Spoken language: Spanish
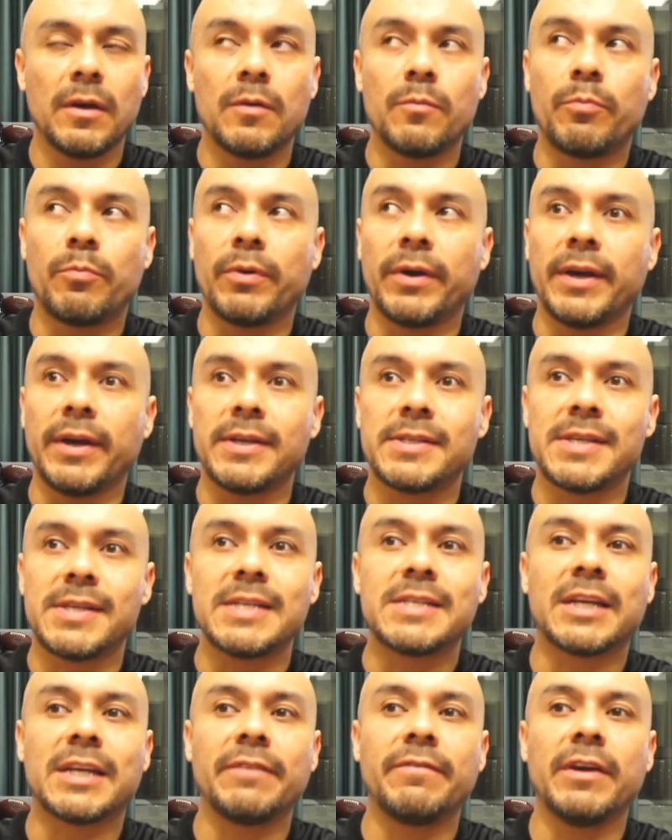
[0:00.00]
pues
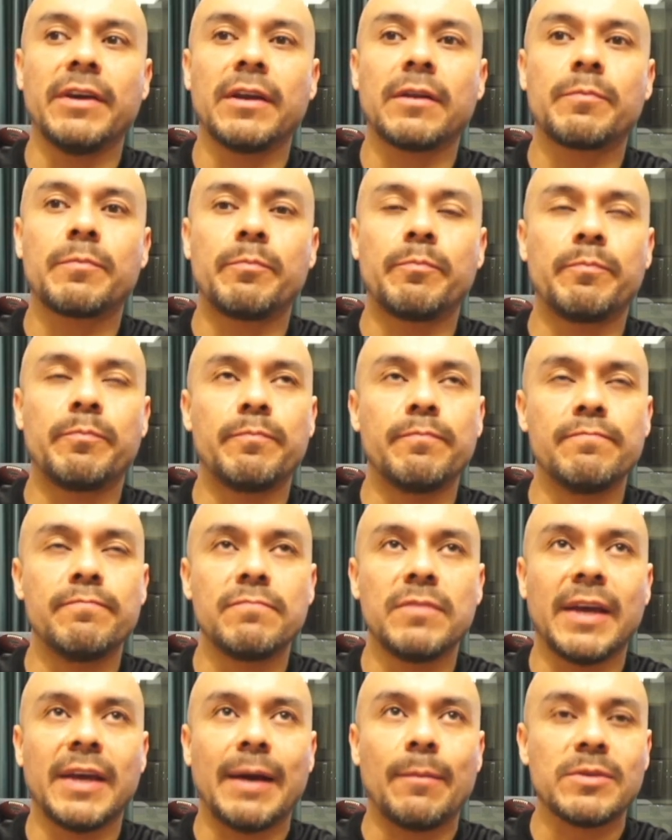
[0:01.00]
escribir
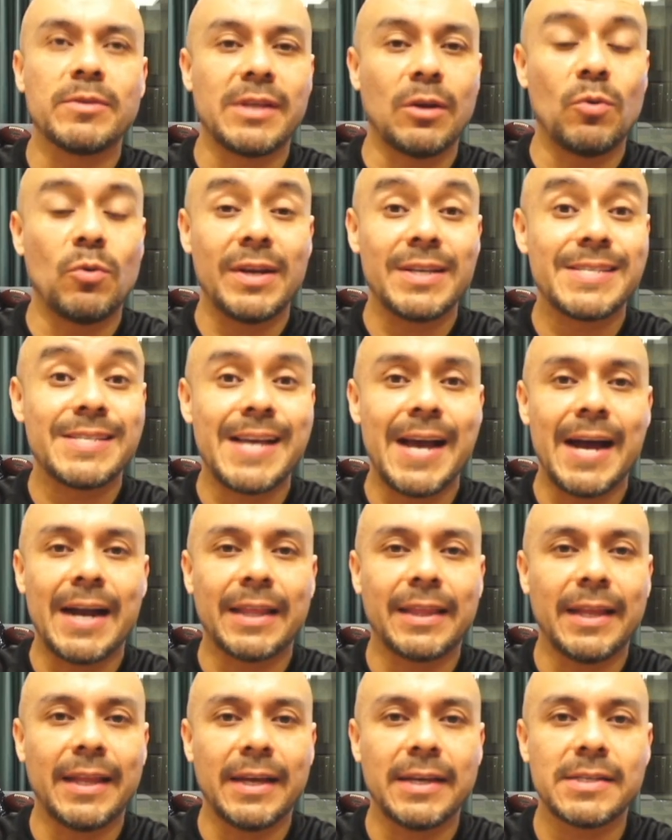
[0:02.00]
digamos, algunas
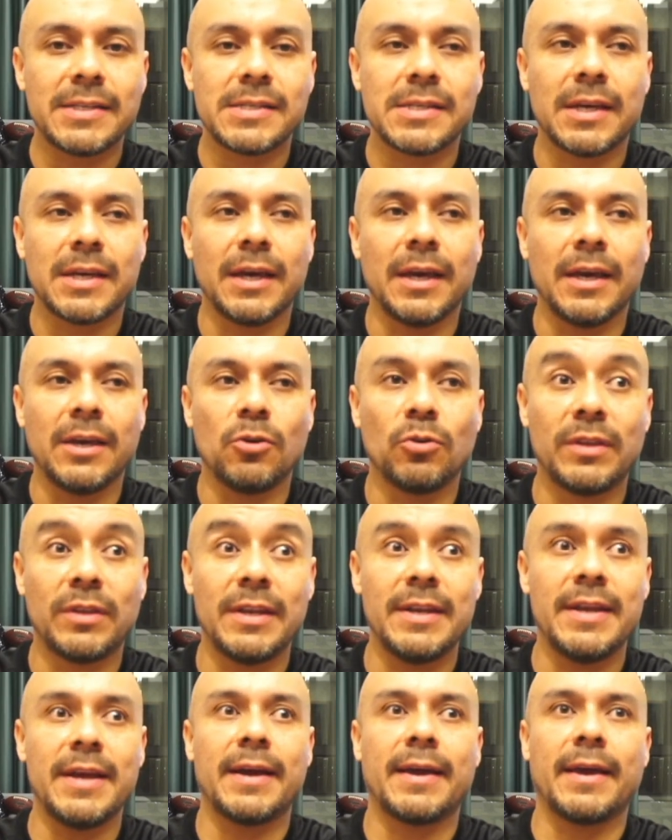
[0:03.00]
cartas que yo
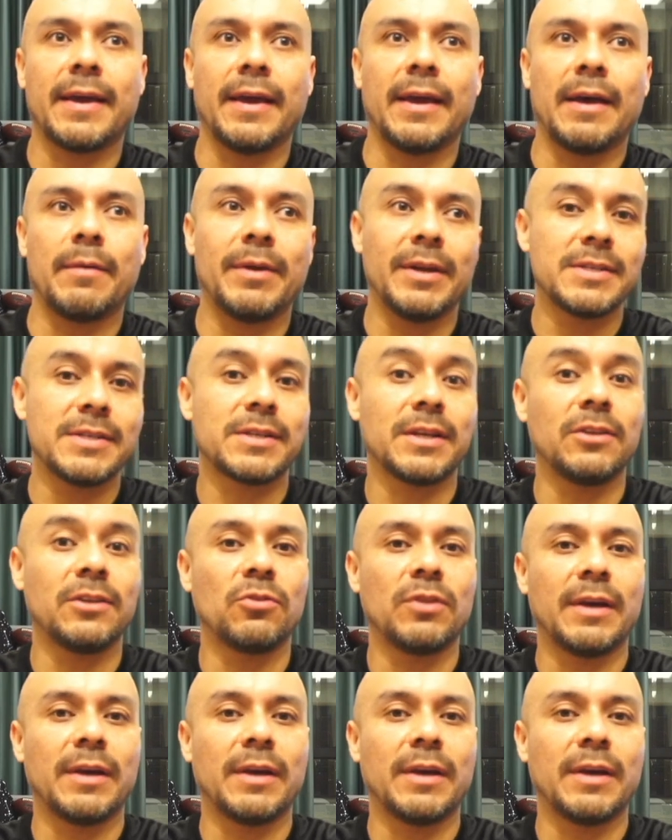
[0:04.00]
tenía que haber escrito,